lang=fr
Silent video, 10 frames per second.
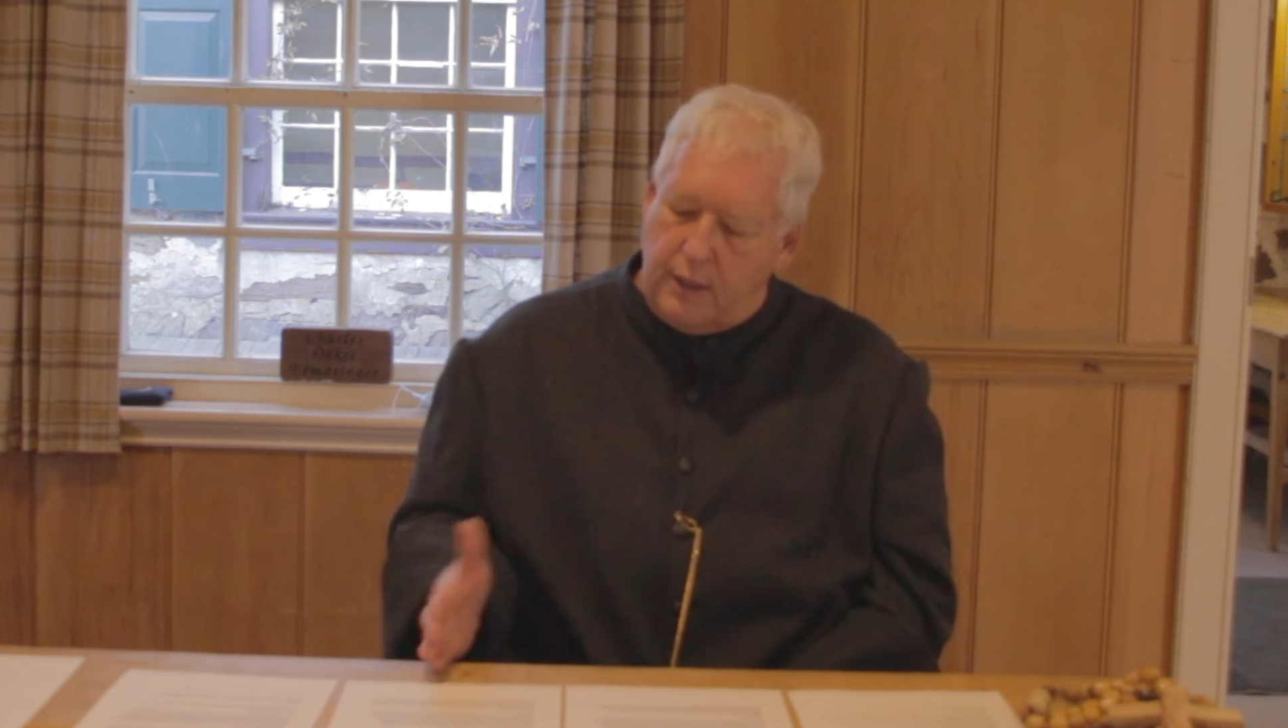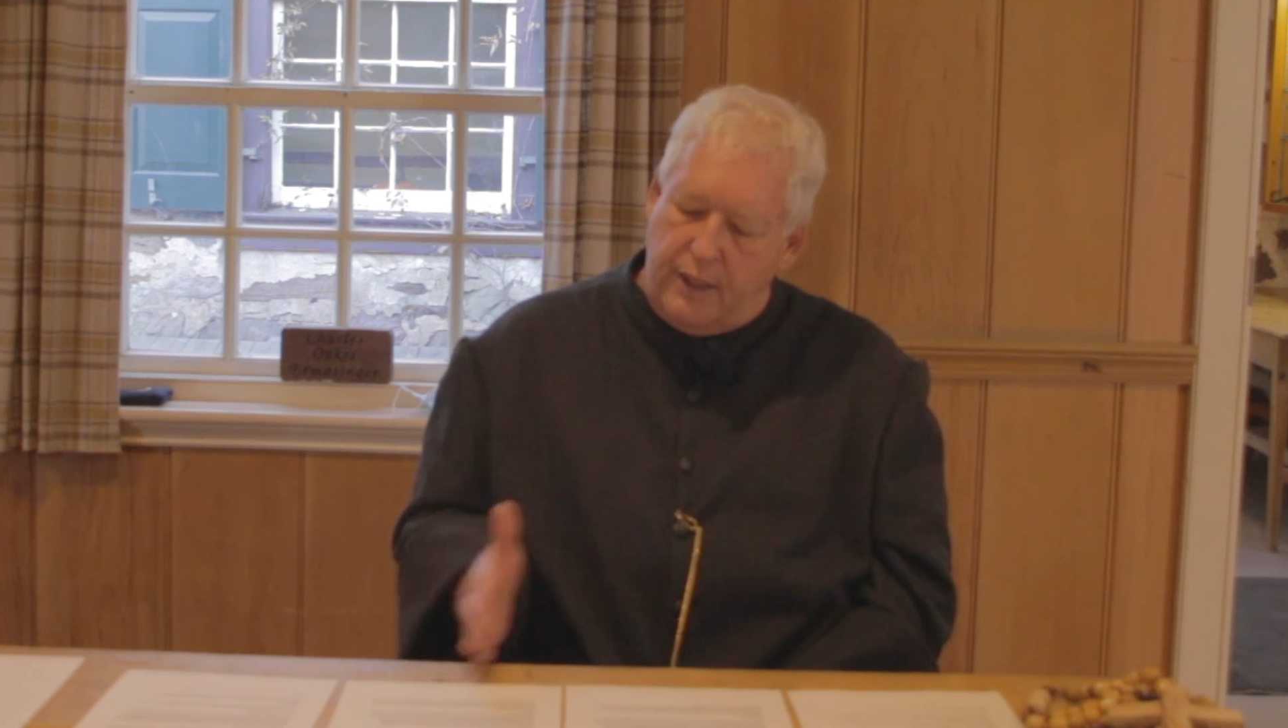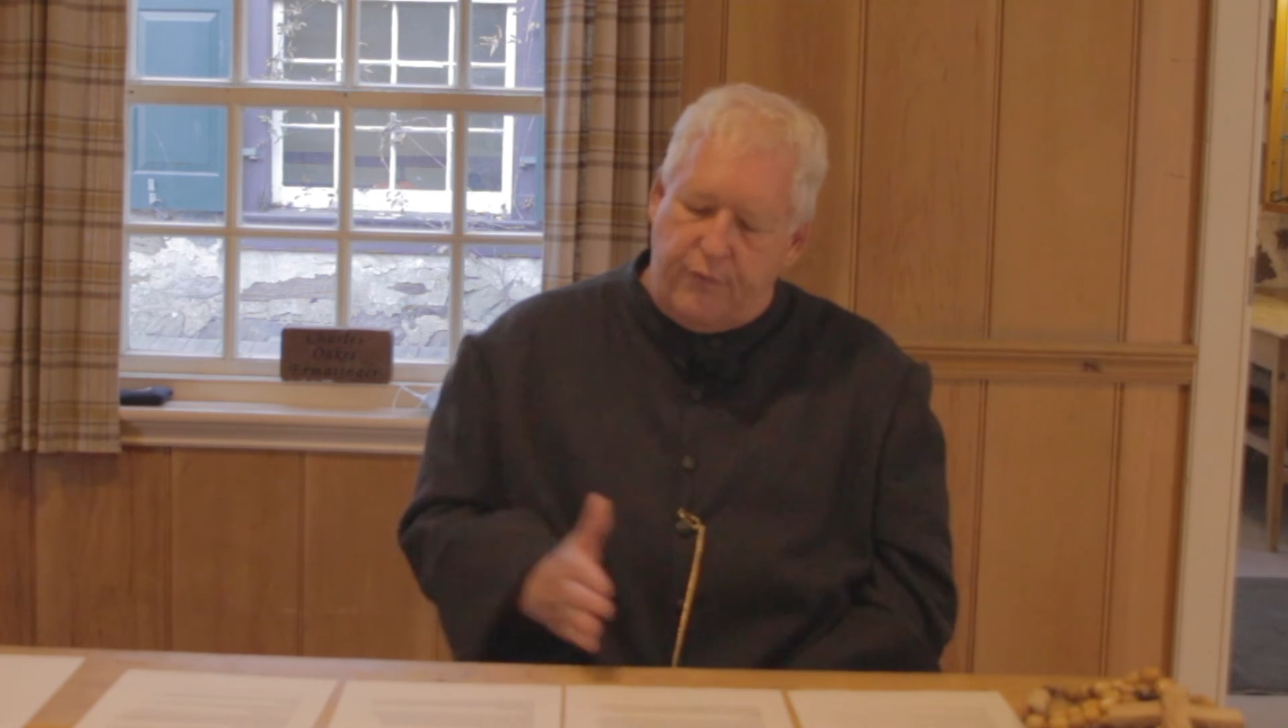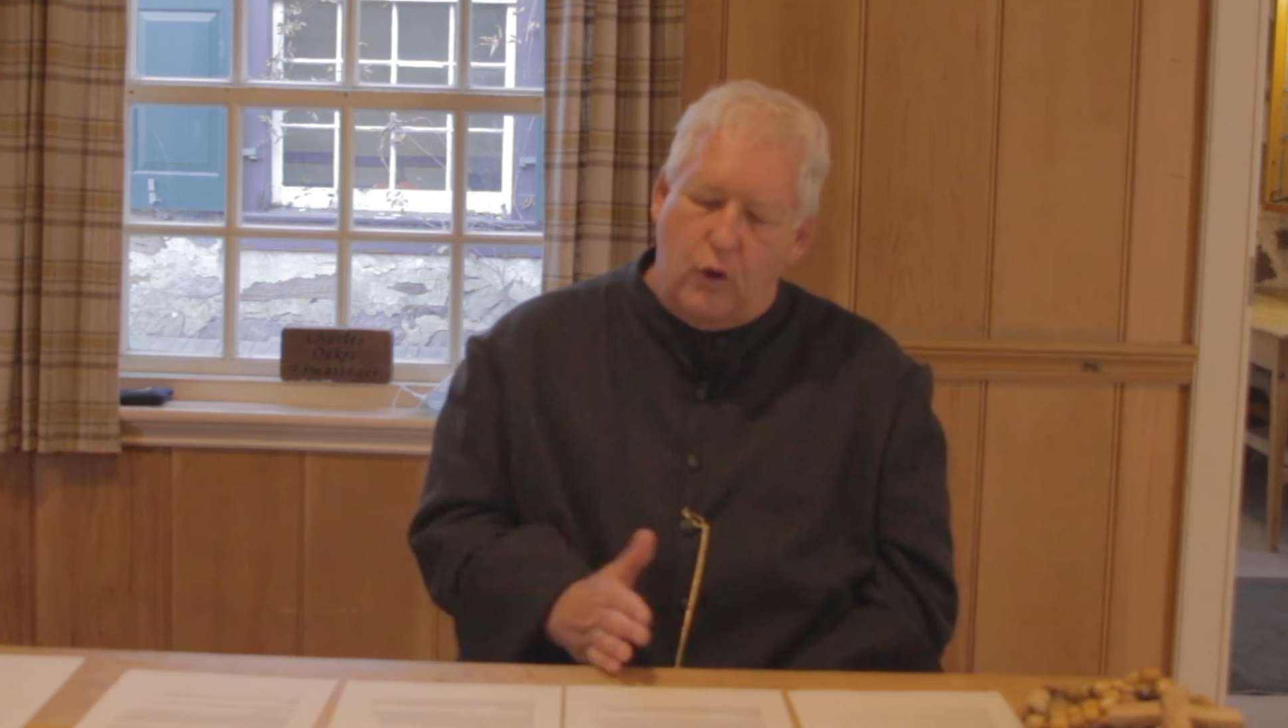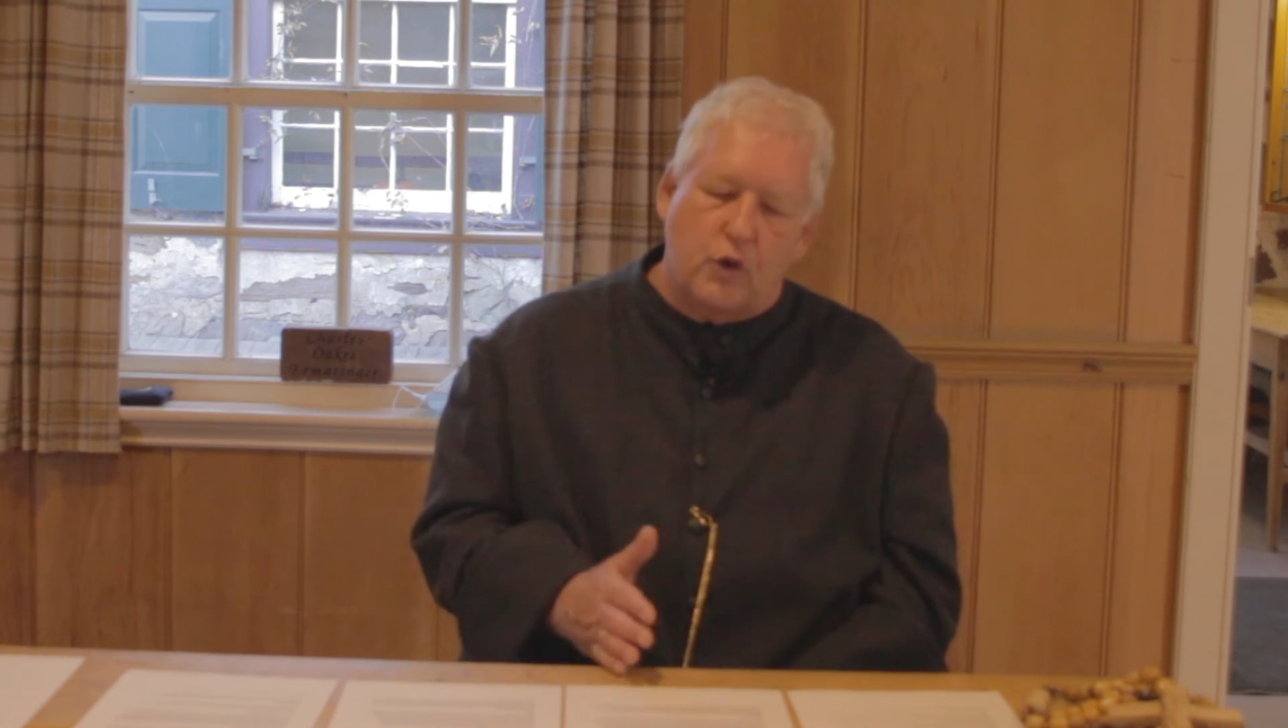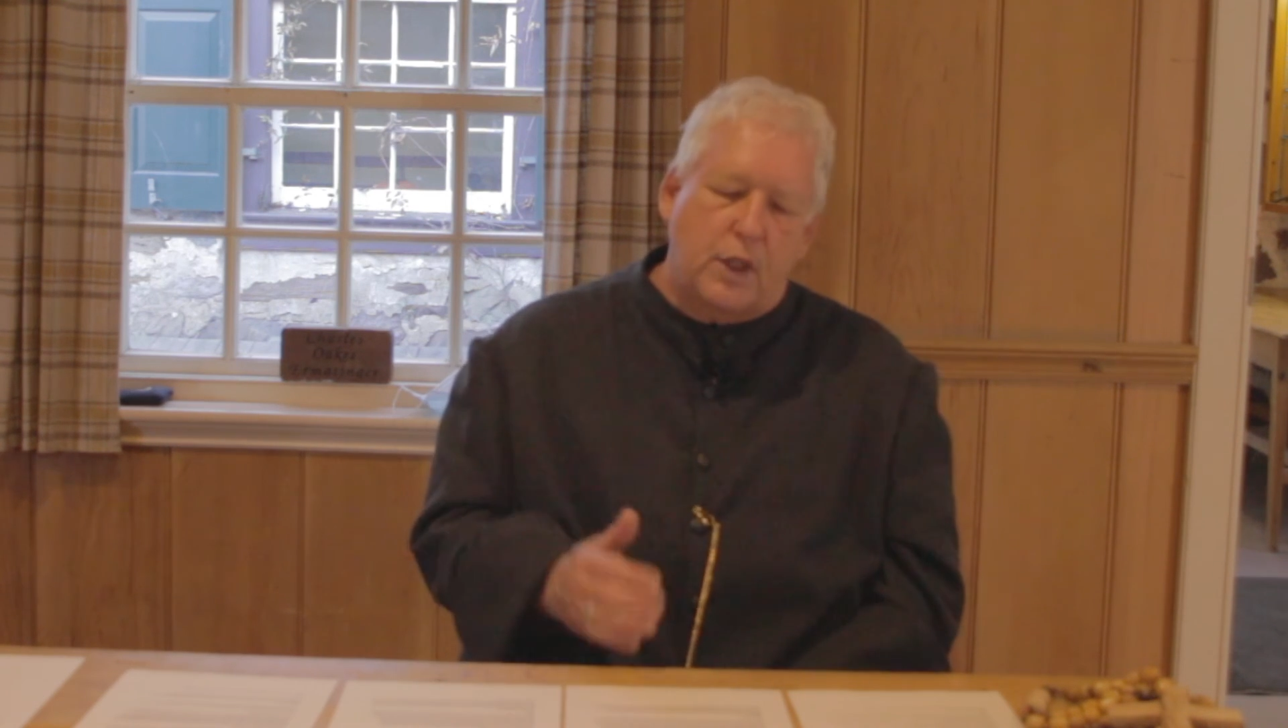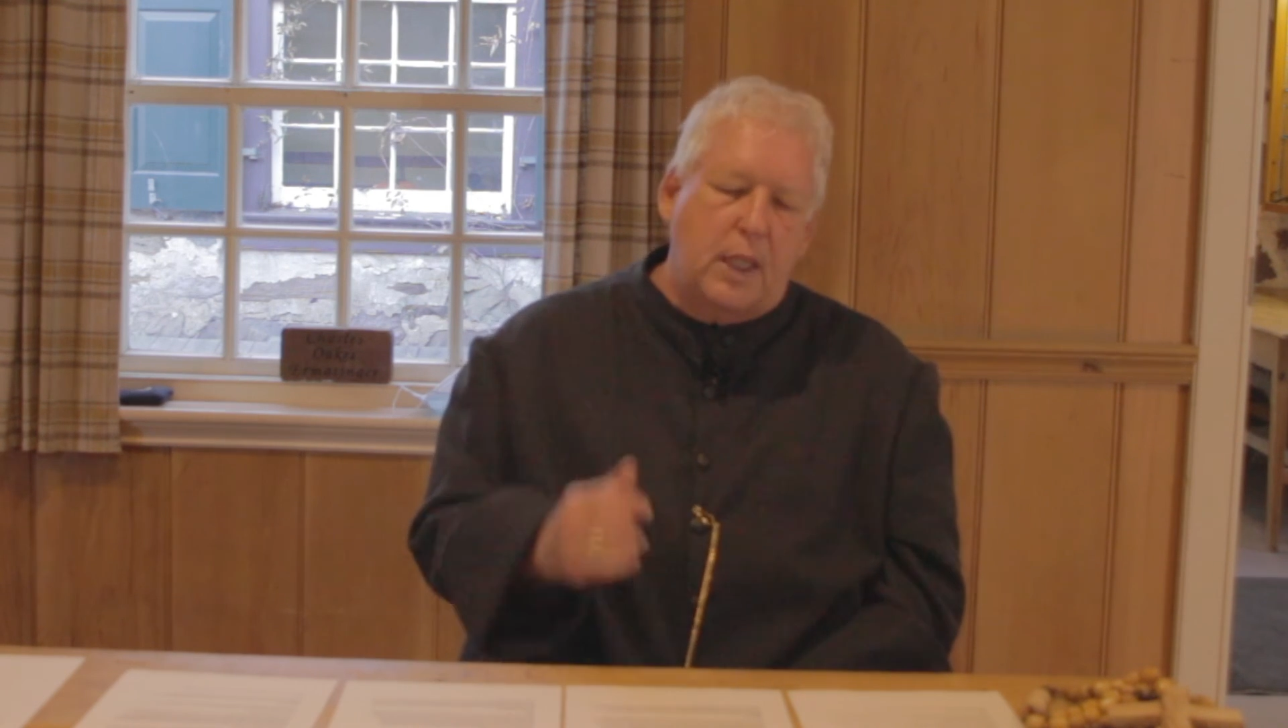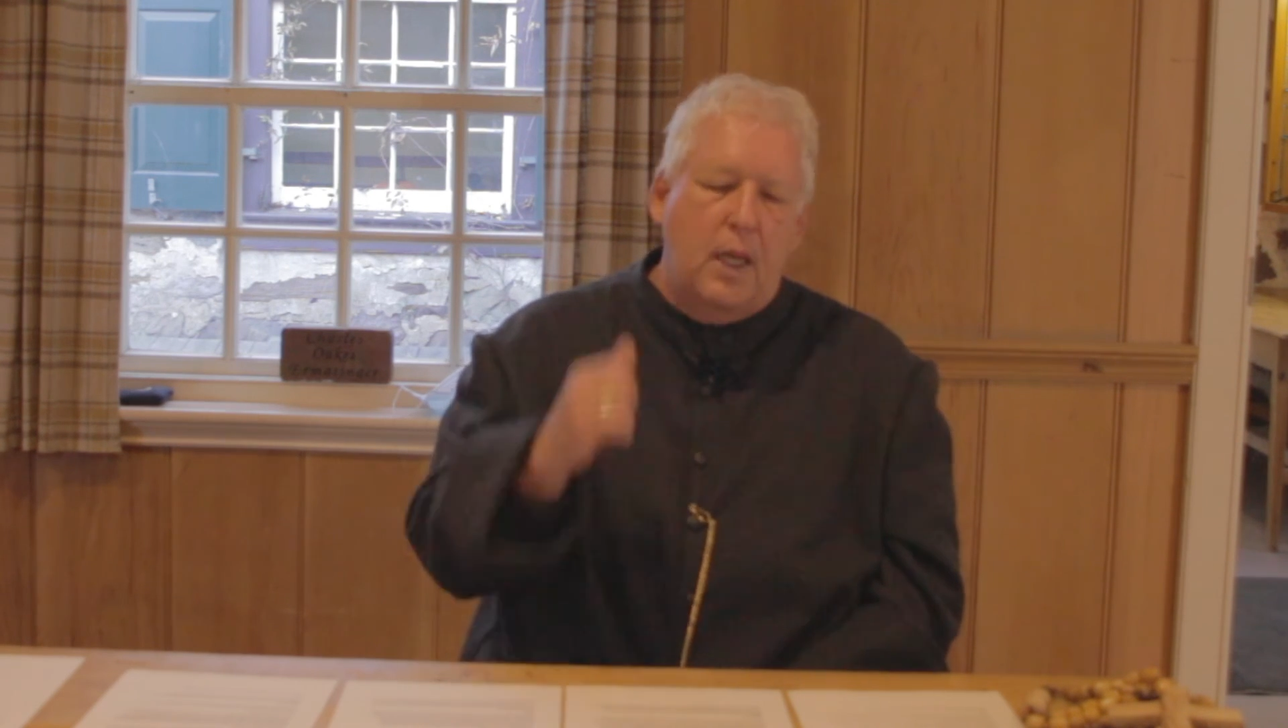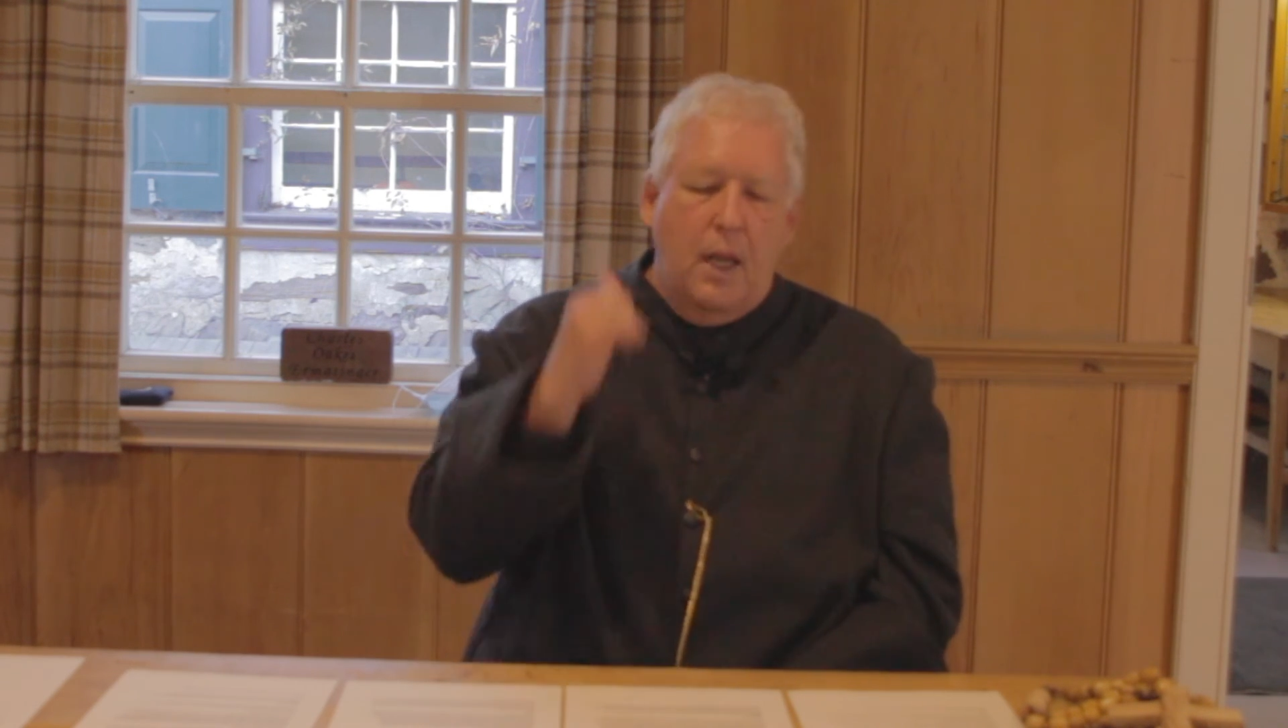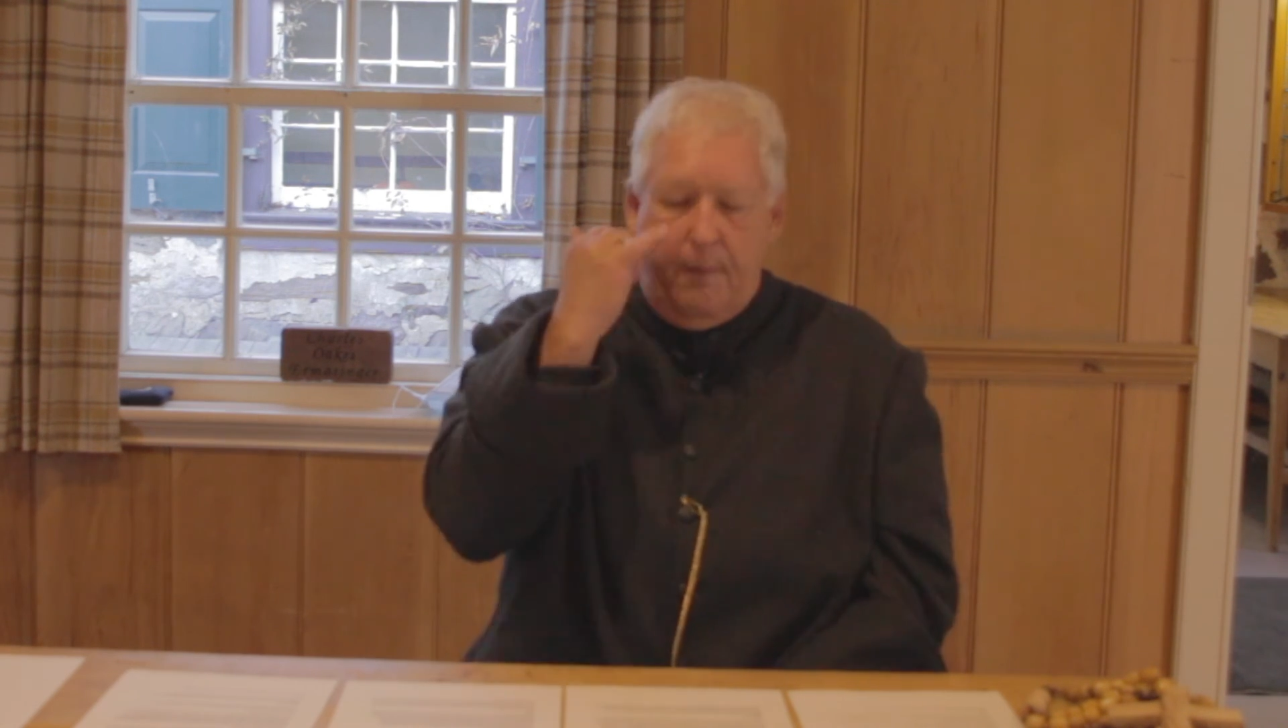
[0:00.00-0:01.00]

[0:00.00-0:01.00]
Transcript: été fondée